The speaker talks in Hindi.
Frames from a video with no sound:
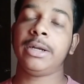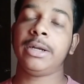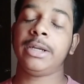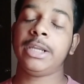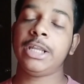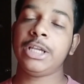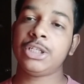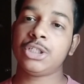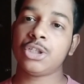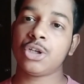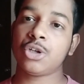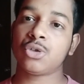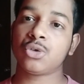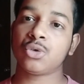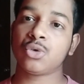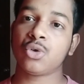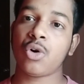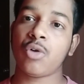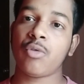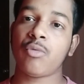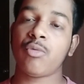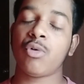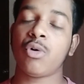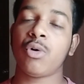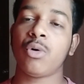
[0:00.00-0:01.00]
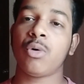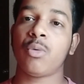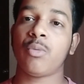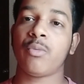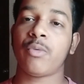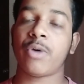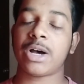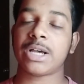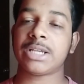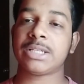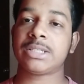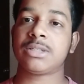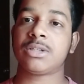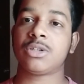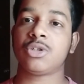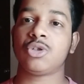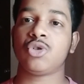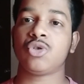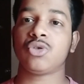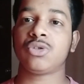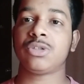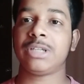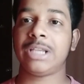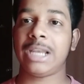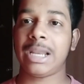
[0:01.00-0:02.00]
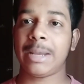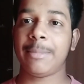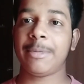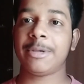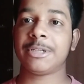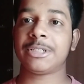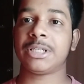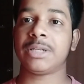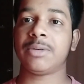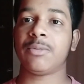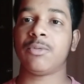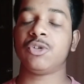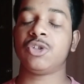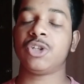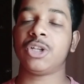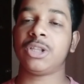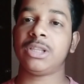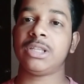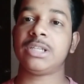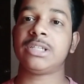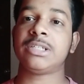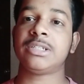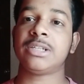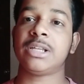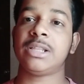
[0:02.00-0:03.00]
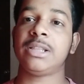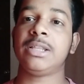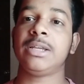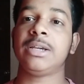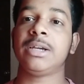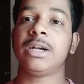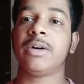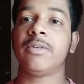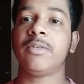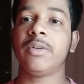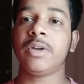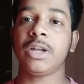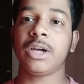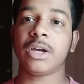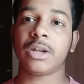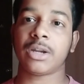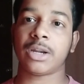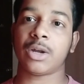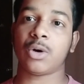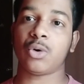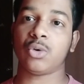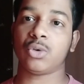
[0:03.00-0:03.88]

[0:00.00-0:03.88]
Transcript: टीचर्स को वो वास्ट जो सिलेबस है वो जल्दी से जल्दी कवर करना